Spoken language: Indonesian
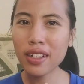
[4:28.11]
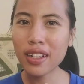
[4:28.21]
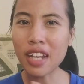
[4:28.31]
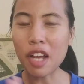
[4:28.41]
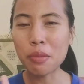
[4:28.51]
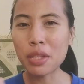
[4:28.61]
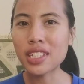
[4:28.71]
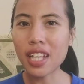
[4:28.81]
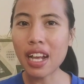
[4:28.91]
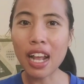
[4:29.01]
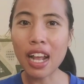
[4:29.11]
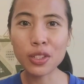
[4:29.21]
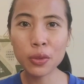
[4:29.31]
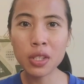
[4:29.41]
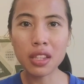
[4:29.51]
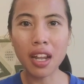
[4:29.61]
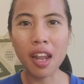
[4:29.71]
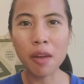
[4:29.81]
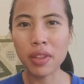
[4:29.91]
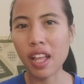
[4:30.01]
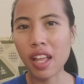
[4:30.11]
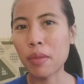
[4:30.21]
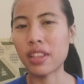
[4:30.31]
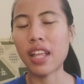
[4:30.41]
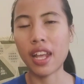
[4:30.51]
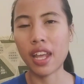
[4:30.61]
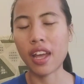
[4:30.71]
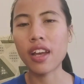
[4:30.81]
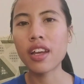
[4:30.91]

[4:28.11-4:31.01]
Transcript: nggak bisa langsung ditelan mentah-mentah ya.